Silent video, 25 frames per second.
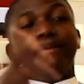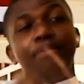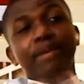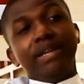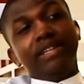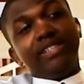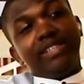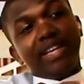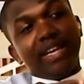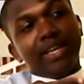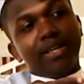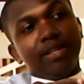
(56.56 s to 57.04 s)
des
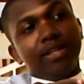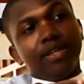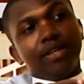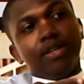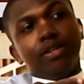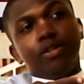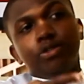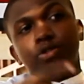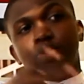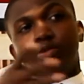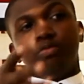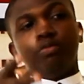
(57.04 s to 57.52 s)
milkshakes,
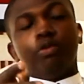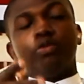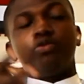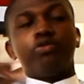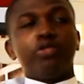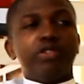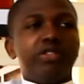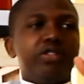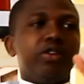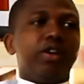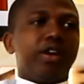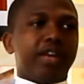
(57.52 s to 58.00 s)
tout le monde
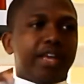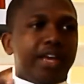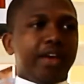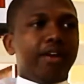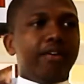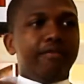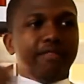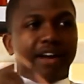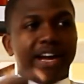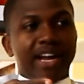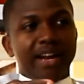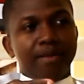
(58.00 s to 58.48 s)
se dit ok,
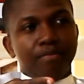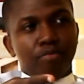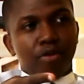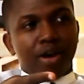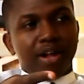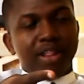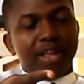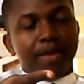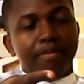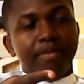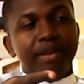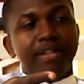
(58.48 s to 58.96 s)
on va aller
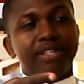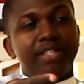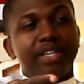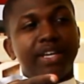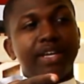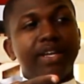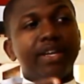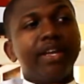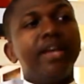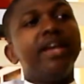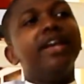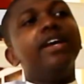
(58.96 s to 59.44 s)
boire des
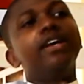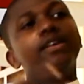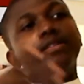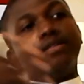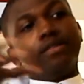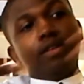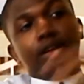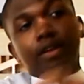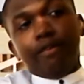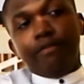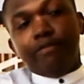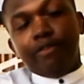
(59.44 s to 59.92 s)
milkshakes.
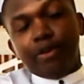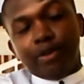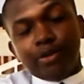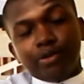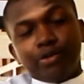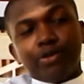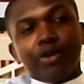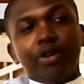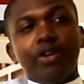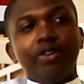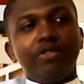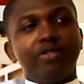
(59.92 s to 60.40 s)
Si
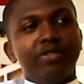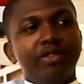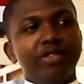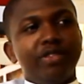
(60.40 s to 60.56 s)
l'influenceur